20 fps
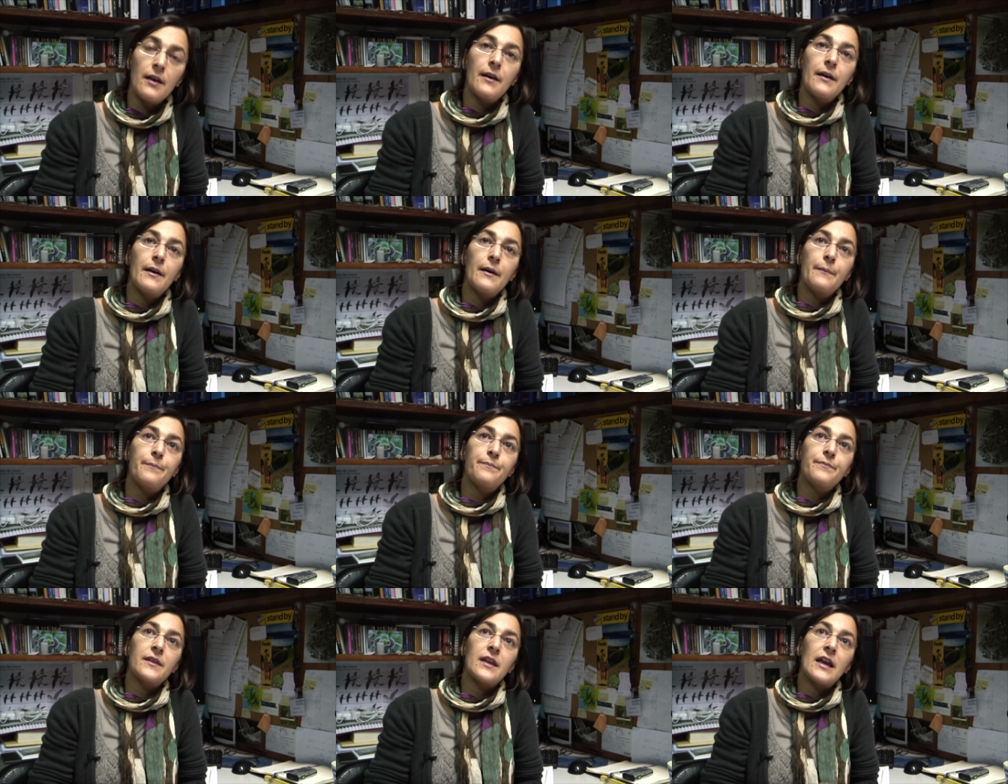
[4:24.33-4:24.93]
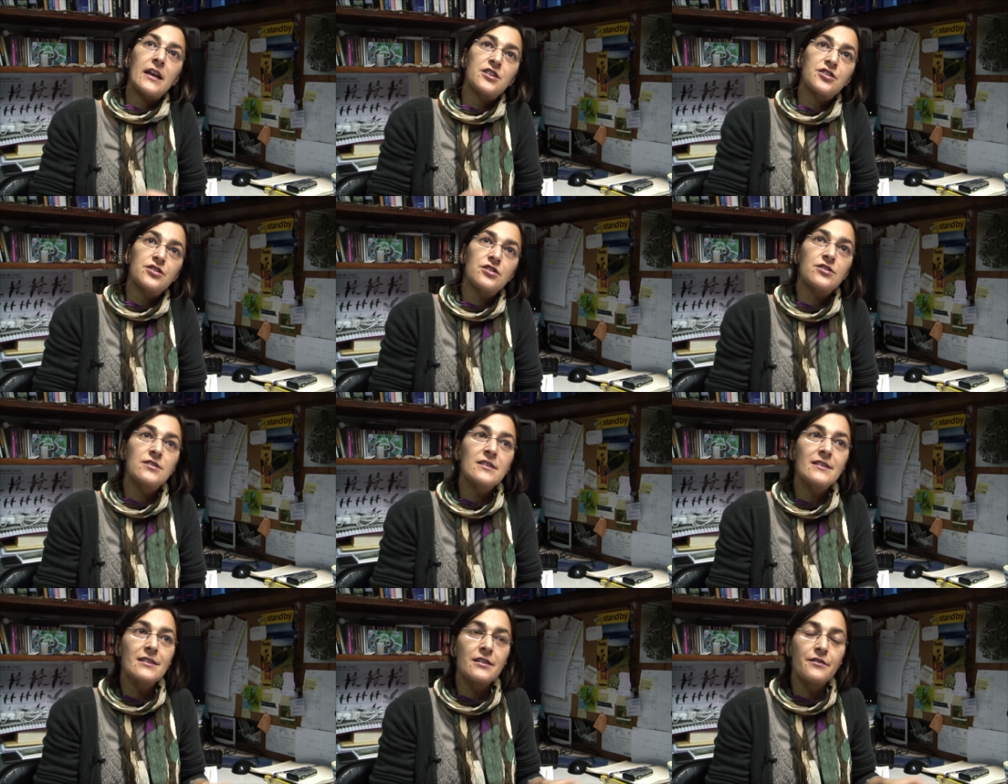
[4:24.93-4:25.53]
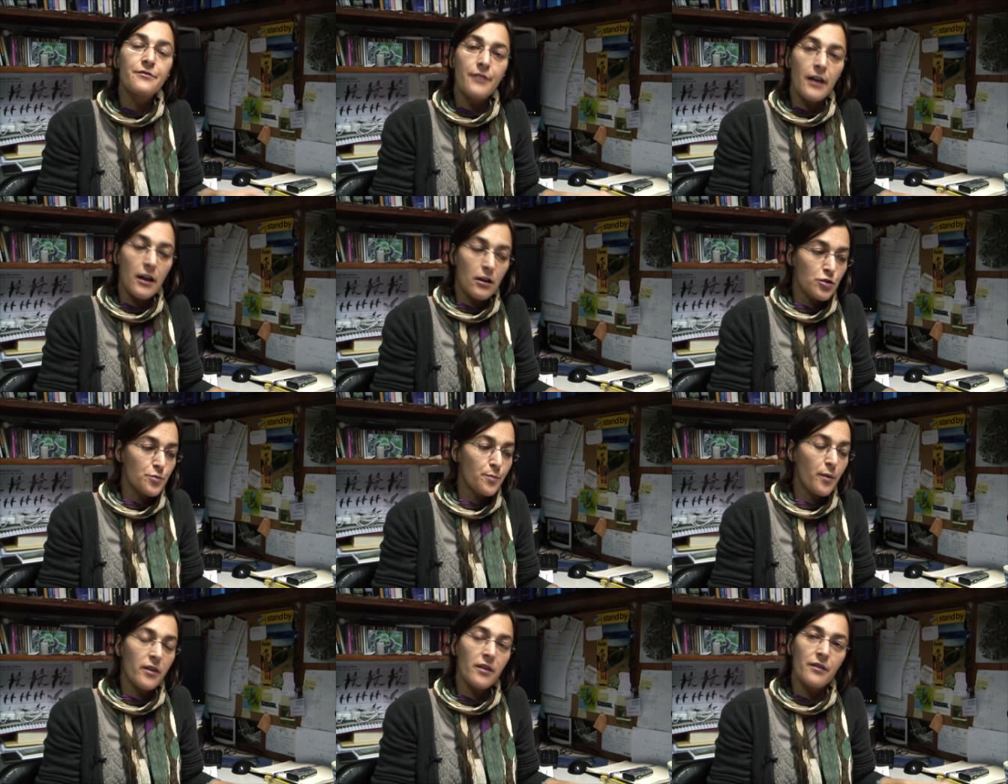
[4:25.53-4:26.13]
Um, estes
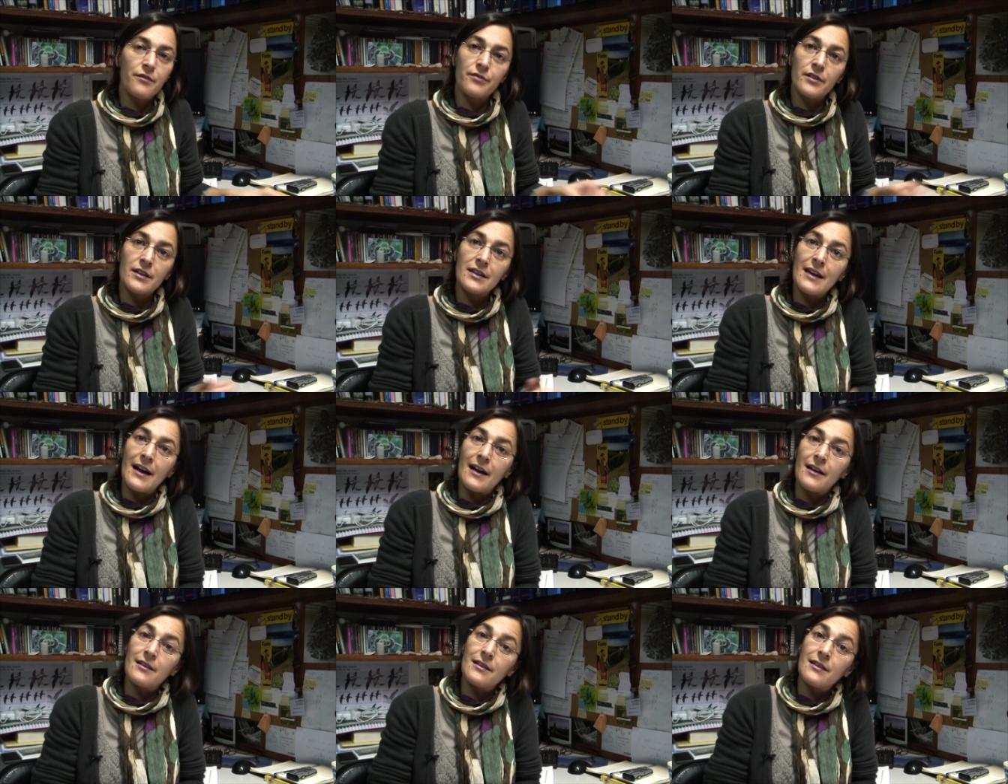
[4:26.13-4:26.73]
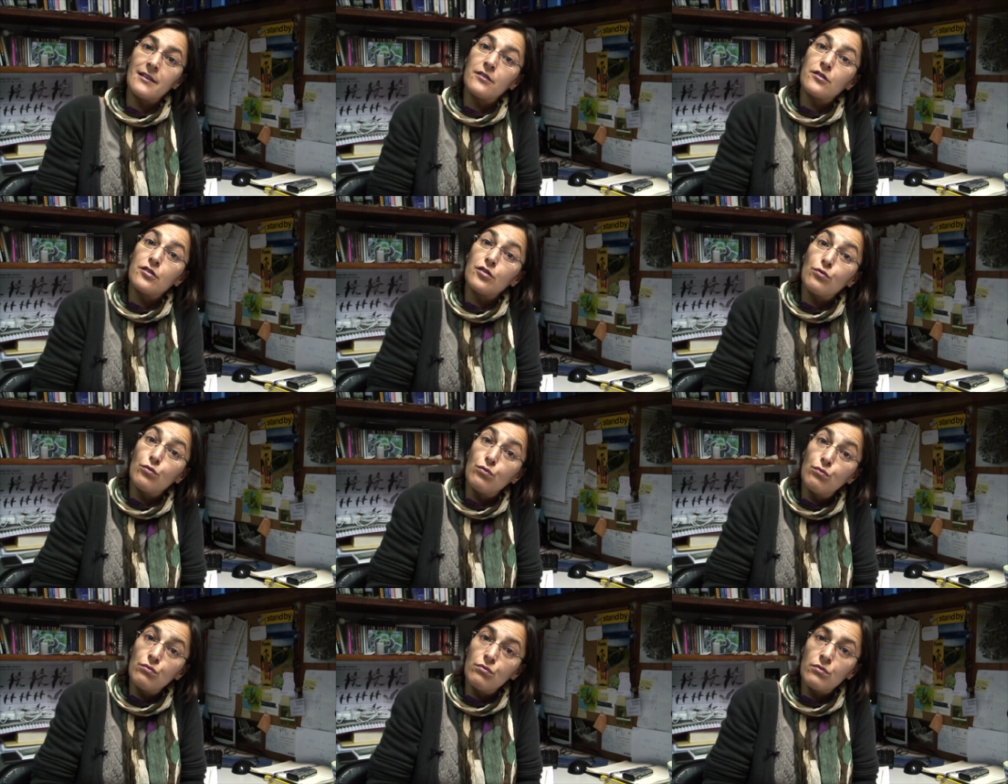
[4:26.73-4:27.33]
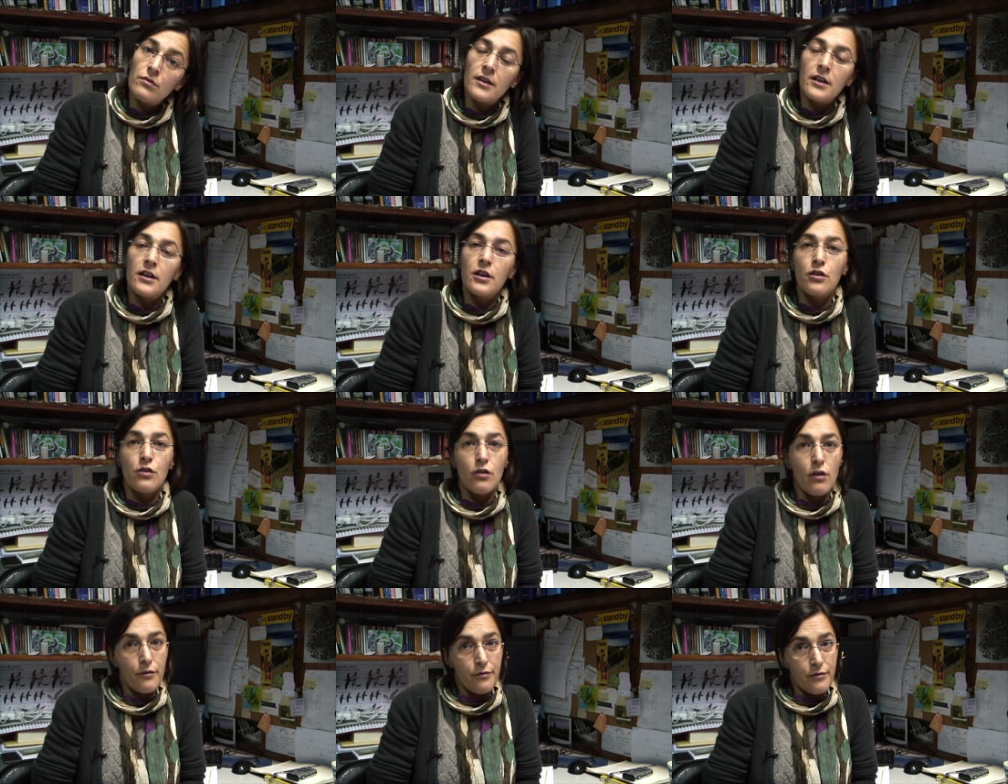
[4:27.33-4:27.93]
intervalos podem variar entre 1 e
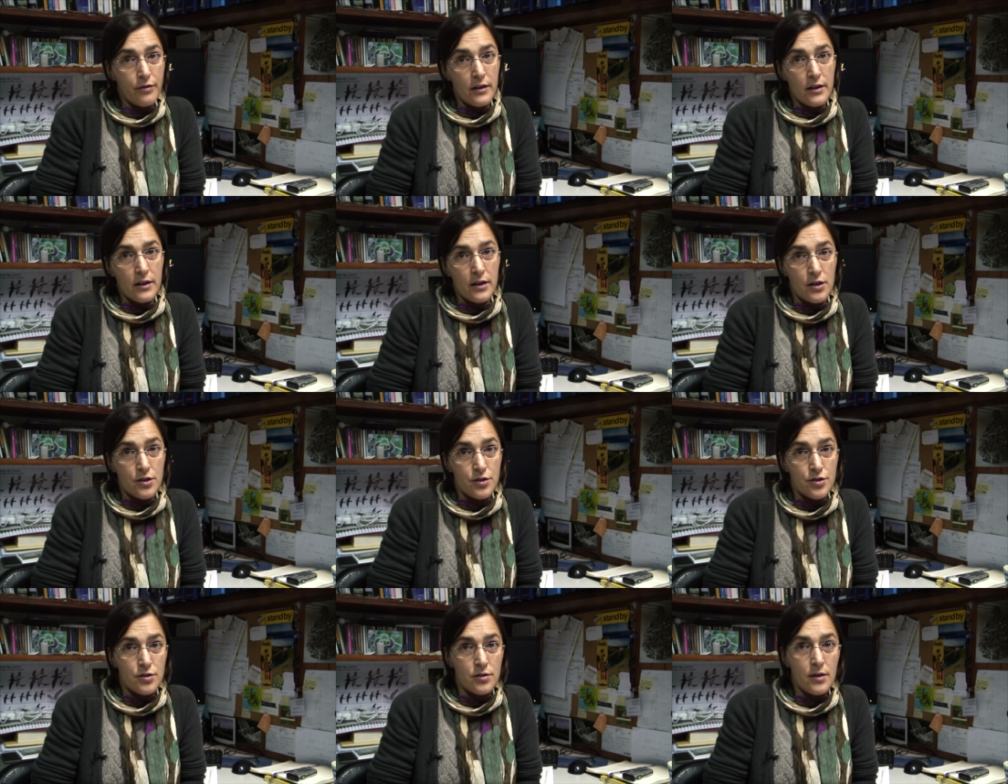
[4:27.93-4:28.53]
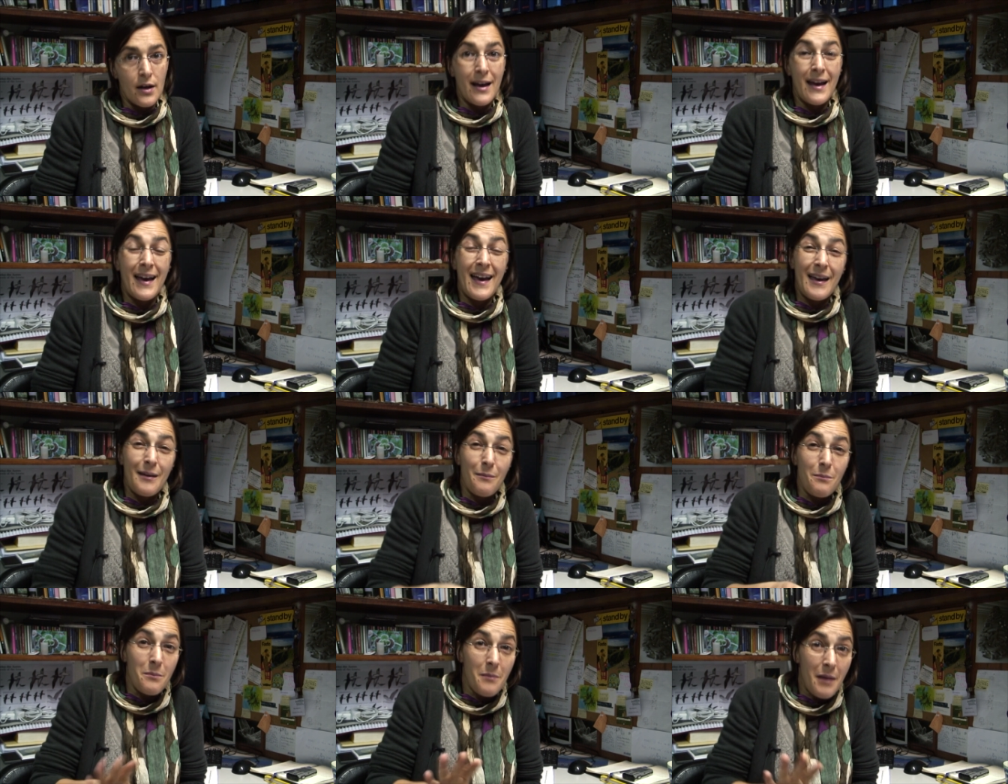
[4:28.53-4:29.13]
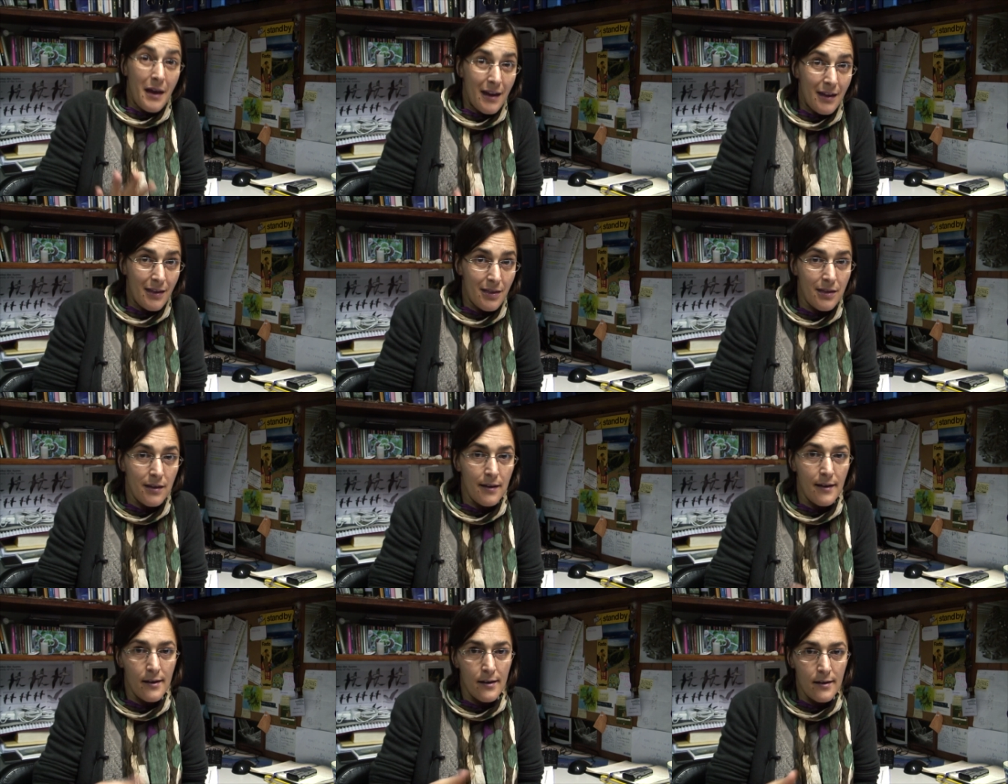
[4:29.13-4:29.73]
9 dias em
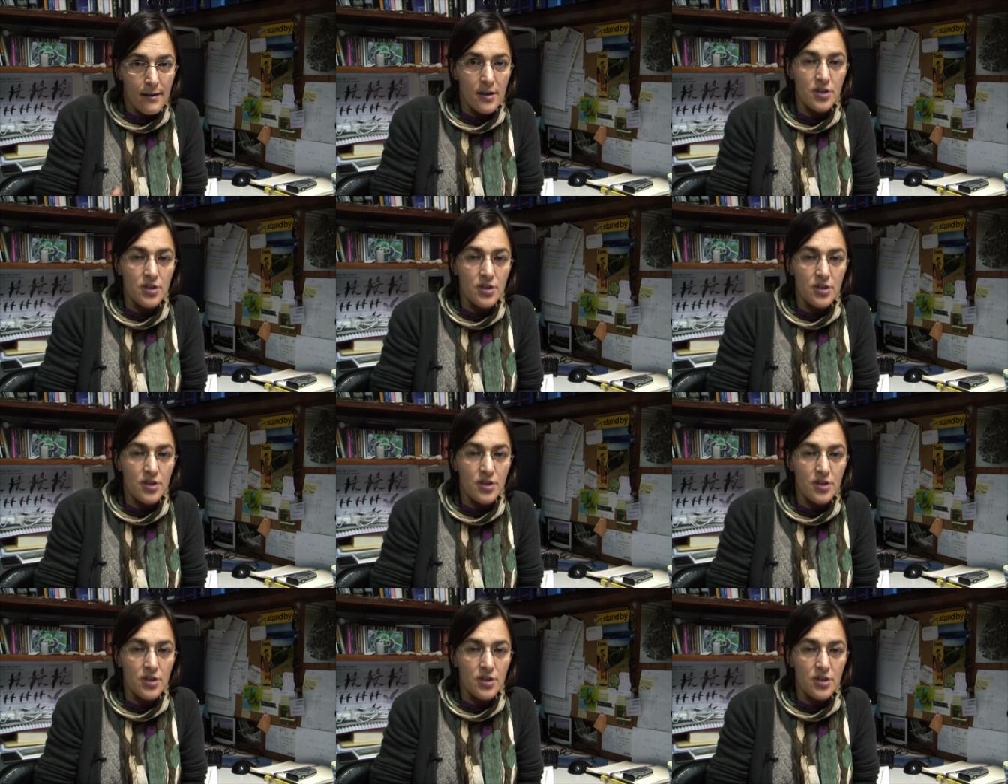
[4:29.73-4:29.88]
média,